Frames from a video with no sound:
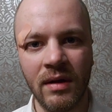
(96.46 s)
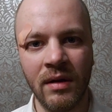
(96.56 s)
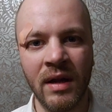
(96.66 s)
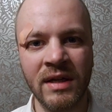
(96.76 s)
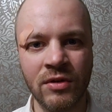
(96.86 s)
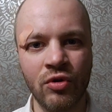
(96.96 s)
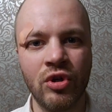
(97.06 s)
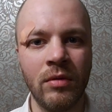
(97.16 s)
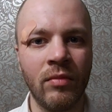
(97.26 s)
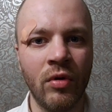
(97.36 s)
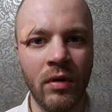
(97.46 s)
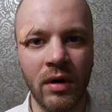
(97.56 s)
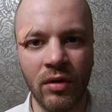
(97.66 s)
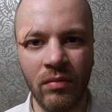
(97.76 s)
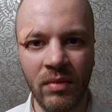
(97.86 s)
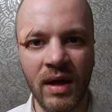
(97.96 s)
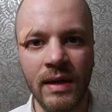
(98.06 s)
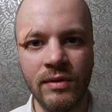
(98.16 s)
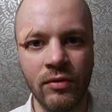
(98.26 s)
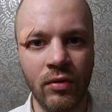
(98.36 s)
Нас очень много, но мы
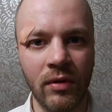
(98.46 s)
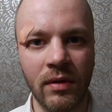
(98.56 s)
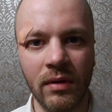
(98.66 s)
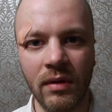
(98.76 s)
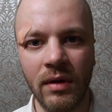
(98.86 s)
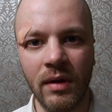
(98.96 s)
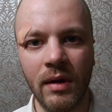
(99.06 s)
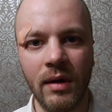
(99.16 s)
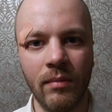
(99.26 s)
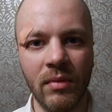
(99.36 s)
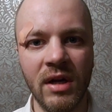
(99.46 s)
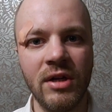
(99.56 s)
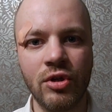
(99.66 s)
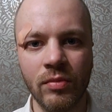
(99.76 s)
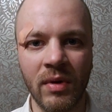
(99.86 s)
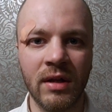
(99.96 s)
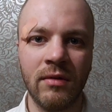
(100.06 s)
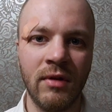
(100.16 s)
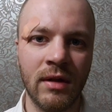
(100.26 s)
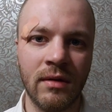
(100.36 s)
одиноки. Мы ищем
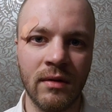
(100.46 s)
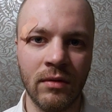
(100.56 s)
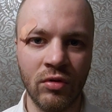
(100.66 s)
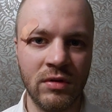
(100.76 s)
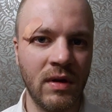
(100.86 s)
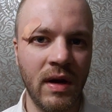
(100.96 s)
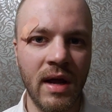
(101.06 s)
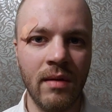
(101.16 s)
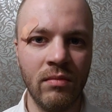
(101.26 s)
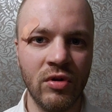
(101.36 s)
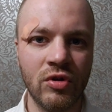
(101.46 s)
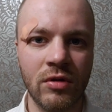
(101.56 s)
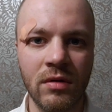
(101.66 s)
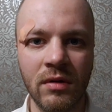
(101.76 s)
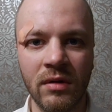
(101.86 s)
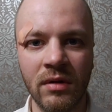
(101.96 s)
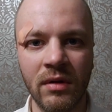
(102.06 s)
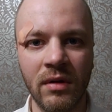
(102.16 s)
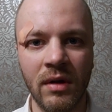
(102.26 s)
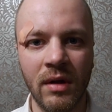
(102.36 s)
ответы, но теряем мечты.
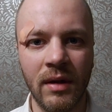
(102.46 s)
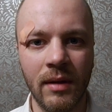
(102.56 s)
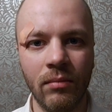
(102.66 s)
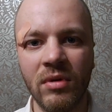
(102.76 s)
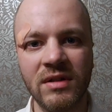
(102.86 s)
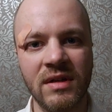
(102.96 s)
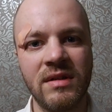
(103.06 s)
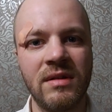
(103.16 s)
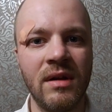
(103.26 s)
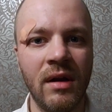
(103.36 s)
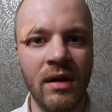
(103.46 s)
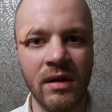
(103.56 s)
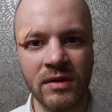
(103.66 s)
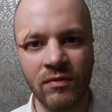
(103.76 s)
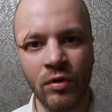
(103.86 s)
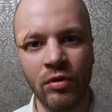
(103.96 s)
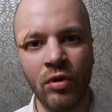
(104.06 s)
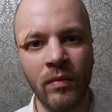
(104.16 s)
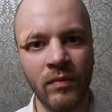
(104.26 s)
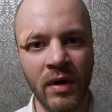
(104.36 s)
Мы застелили свой
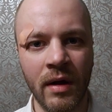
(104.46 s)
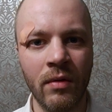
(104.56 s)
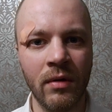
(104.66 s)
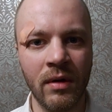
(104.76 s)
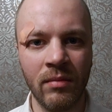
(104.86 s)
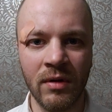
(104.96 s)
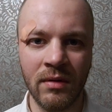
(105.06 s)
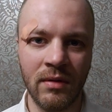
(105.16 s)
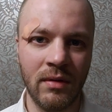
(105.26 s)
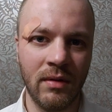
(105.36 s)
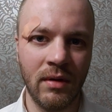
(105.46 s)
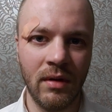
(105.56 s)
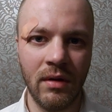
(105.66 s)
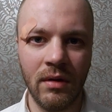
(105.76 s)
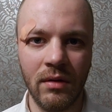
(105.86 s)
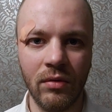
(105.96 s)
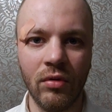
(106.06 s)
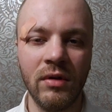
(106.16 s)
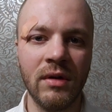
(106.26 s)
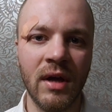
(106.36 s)
дом дорогами, но
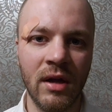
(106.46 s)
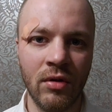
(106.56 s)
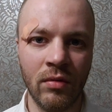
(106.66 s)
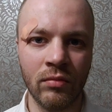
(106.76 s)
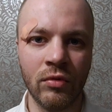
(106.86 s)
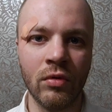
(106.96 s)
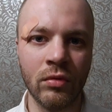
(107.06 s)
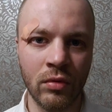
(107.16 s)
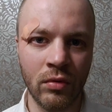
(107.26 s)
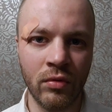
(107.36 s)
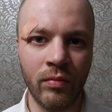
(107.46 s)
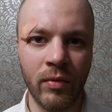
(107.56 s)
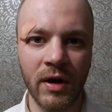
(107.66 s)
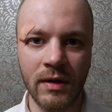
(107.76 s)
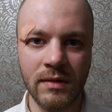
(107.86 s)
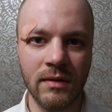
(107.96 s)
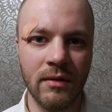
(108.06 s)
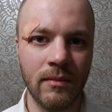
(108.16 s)
не даем друг другу пройти.